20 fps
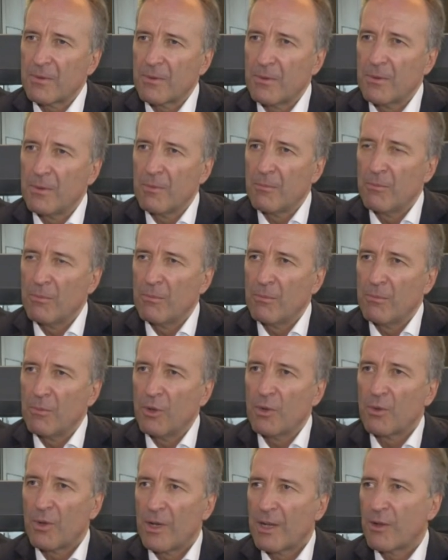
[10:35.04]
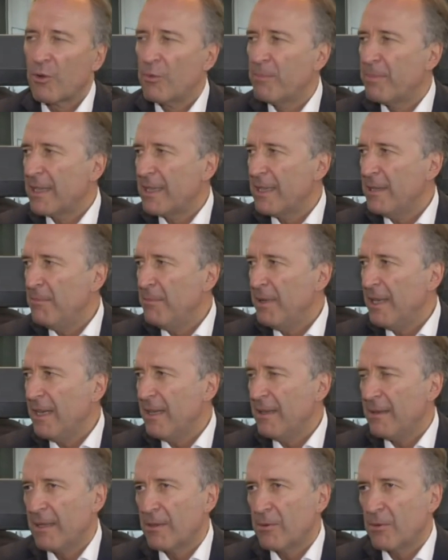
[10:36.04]
sul mondo del
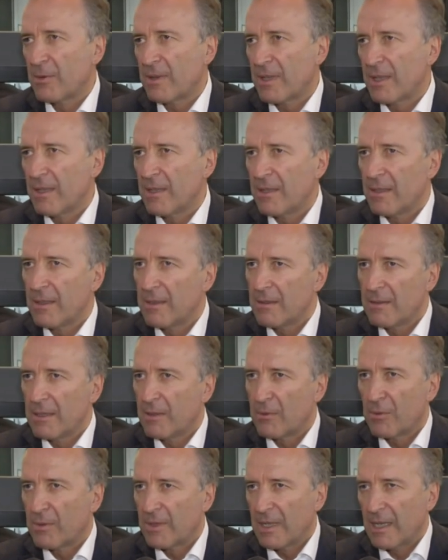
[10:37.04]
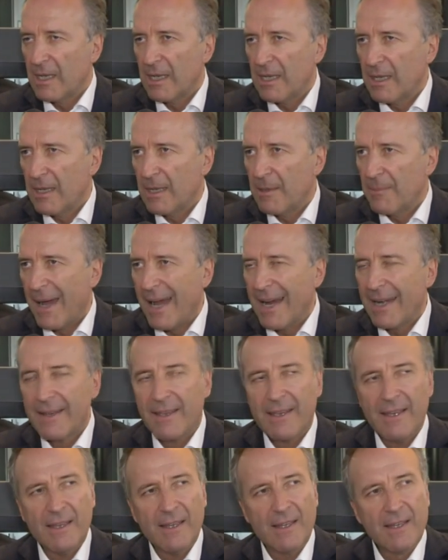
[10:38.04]
compatibile di tutti i
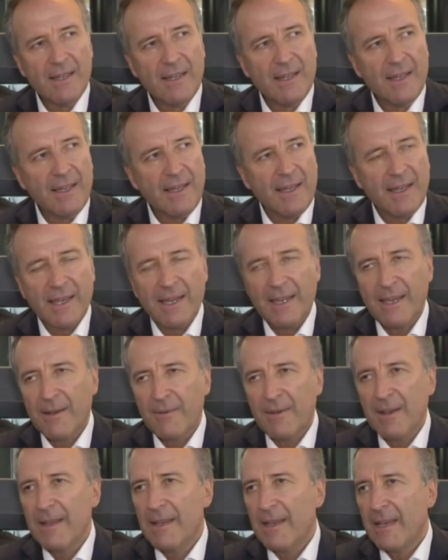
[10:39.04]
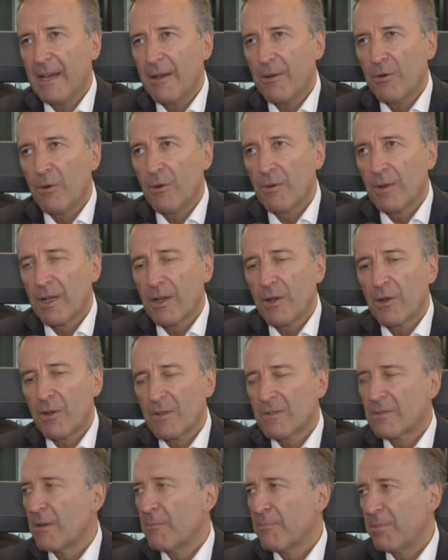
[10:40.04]
marchi e quindi eh, con
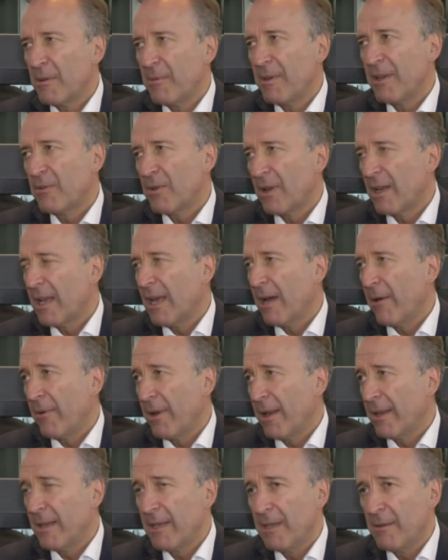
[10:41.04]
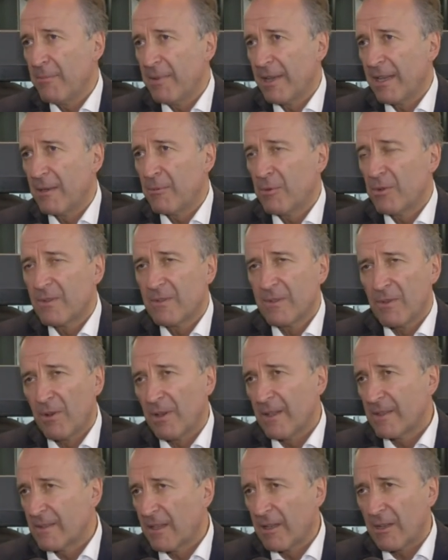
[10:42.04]
grosso ampliamento all'Aquila degli impianti di
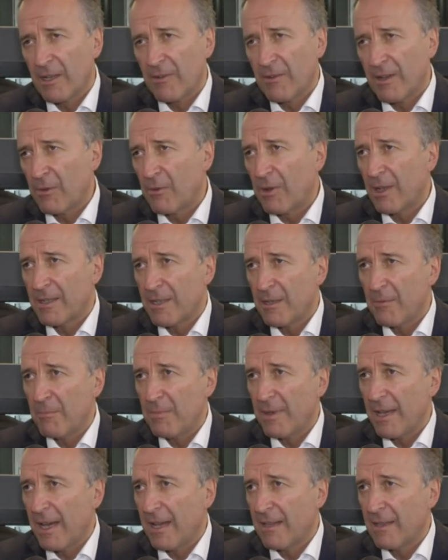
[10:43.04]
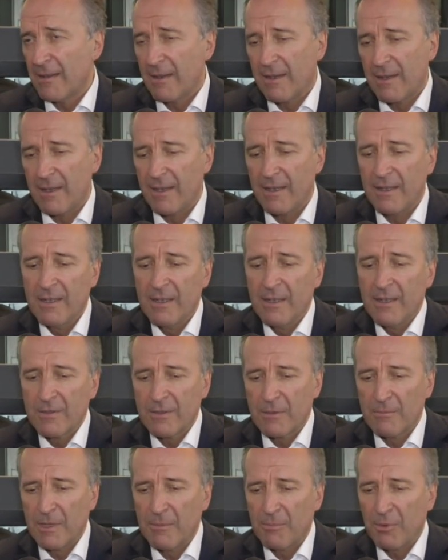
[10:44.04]
produzione stanno arrivando altri impianti che
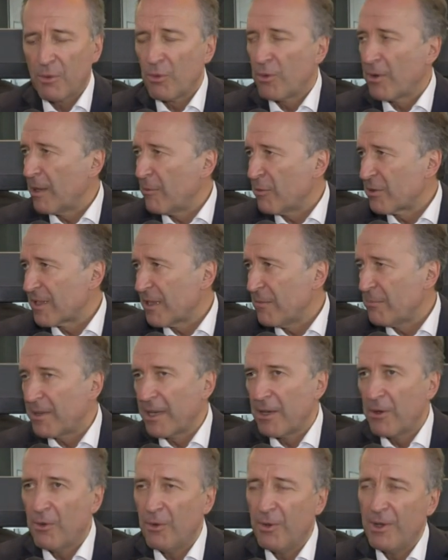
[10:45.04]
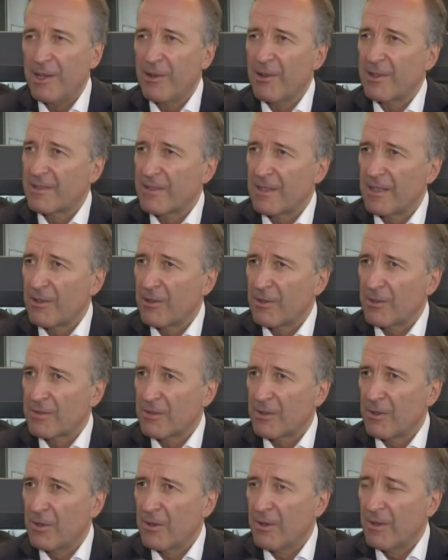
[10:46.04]
insomma, produrremo sempre noi, questo è il
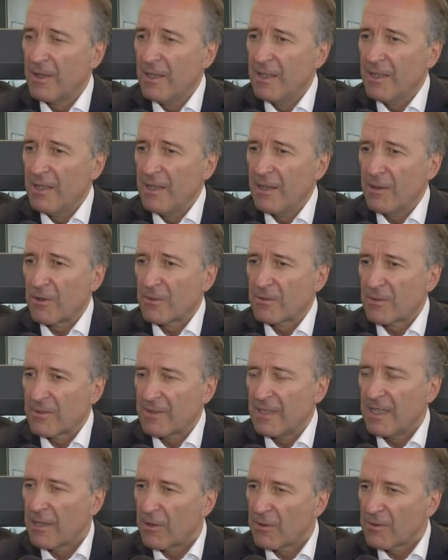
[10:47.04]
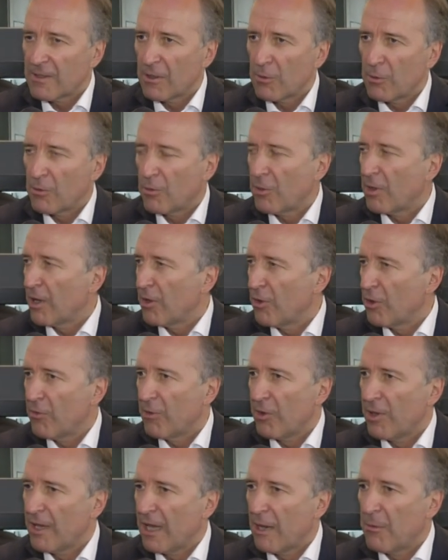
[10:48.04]
nostro il nostro stile, la nostra cultura che noi
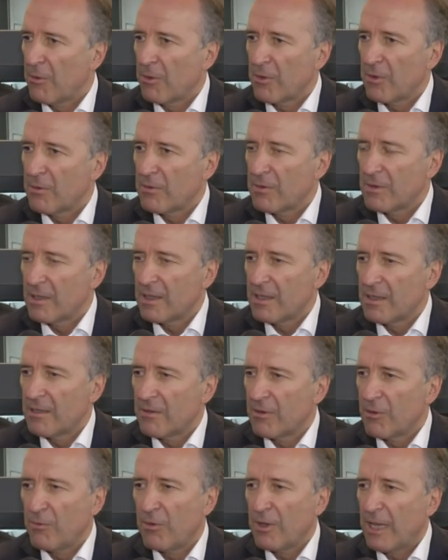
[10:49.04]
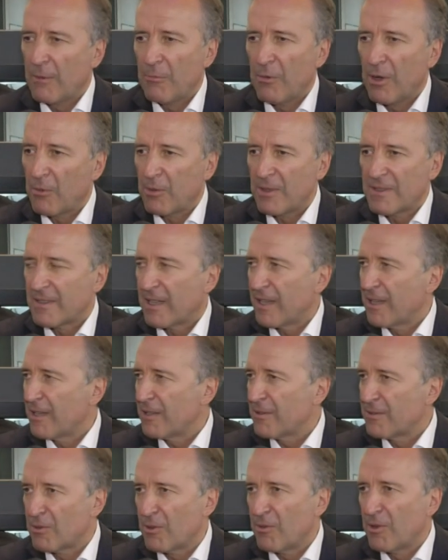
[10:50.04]
vogliamo, non, non, vogliamo acquistare da
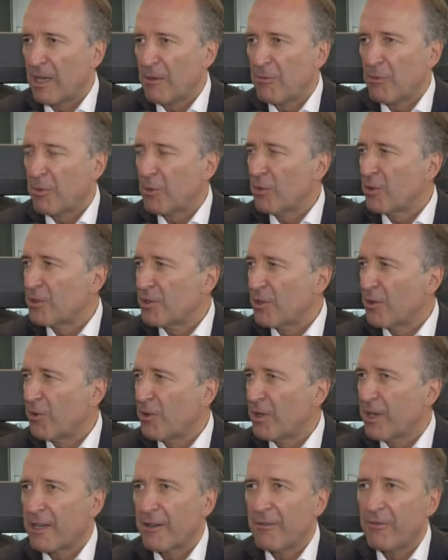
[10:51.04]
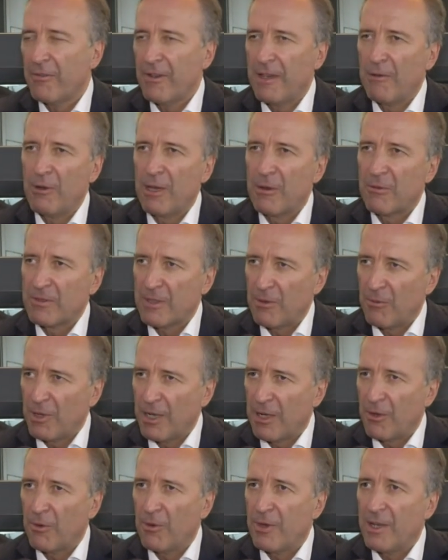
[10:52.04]
nessuno, vogliamo produrci noi il caffè, vogliamo
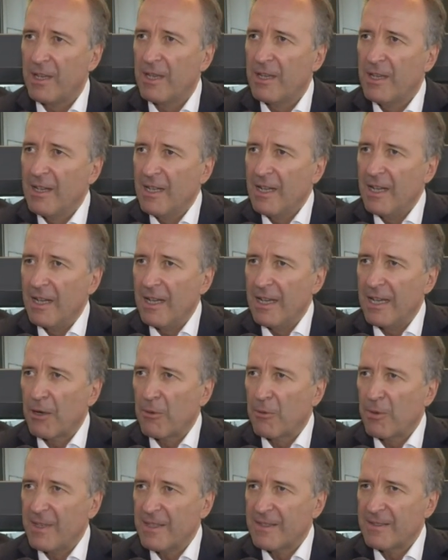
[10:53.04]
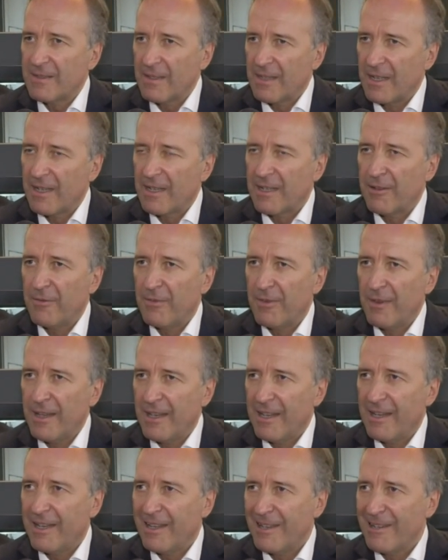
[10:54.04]
seguire noi gli acquisti del
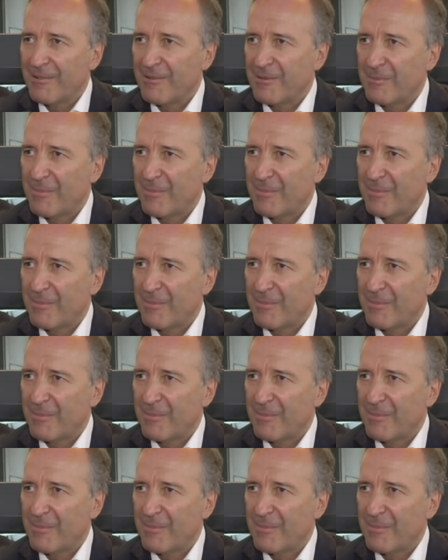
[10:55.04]
caffè